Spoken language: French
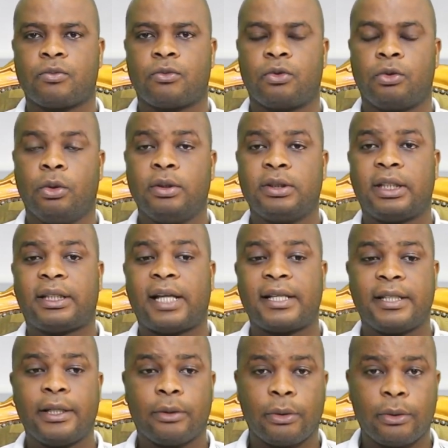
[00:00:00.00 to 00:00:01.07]
Donc,
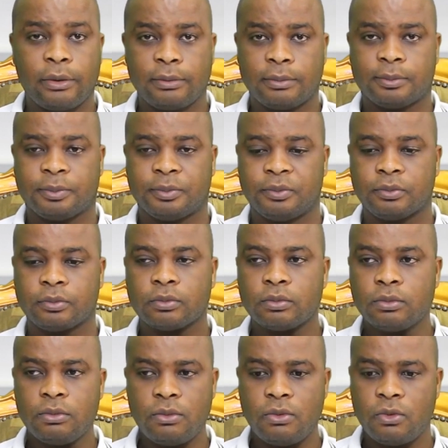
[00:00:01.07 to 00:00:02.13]
c'est-à-dire que
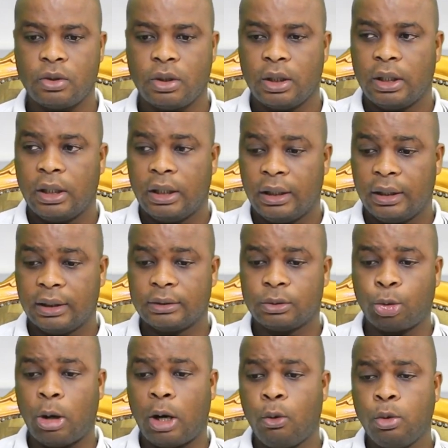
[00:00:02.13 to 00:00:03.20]

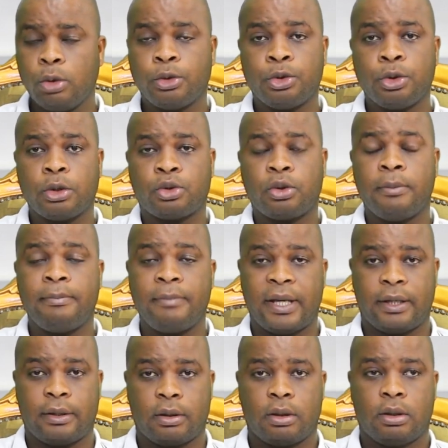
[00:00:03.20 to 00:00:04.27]
L'endroit où Dieu se
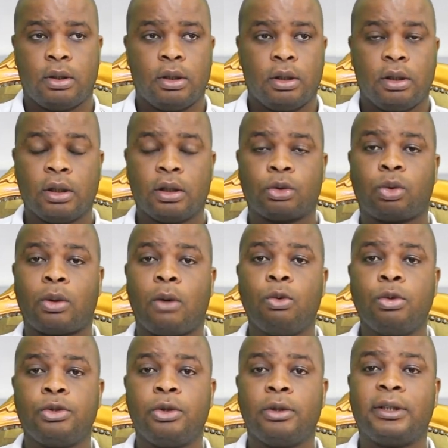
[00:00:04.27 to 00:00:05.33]
met, l'endroit où
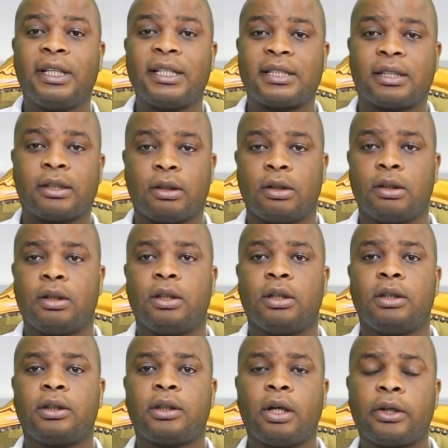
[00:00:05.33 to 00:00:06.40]
Dieu descend,
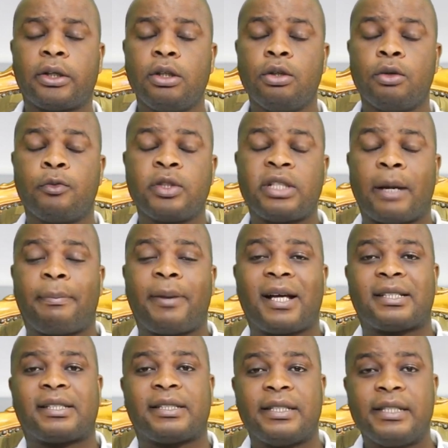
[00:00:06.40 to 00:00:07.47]
tant qu'il ne vous a pas
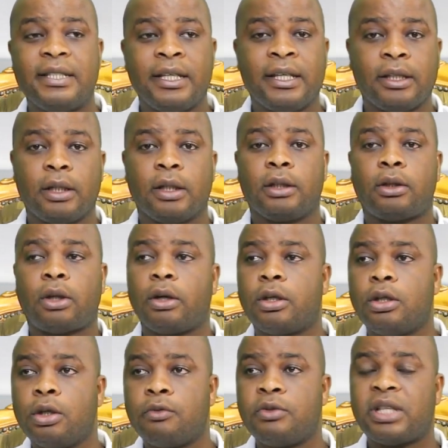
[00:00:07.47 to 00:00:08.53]
assigné, tant qu'il
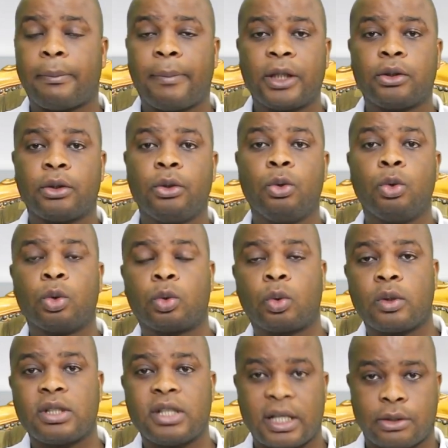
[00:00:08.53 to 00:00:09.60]
ne vous a pas donné
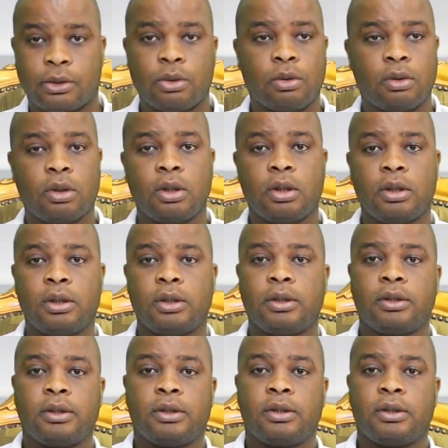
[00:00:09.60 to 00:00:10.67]
l'autorisation,
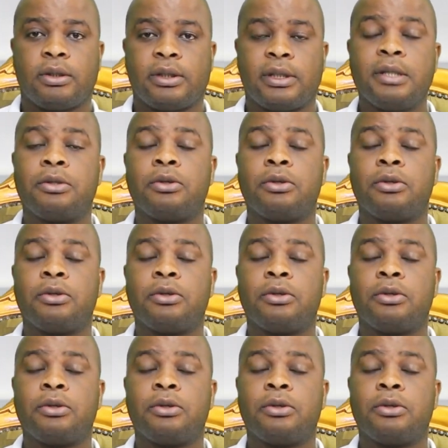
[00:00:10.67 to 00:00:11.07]
si tu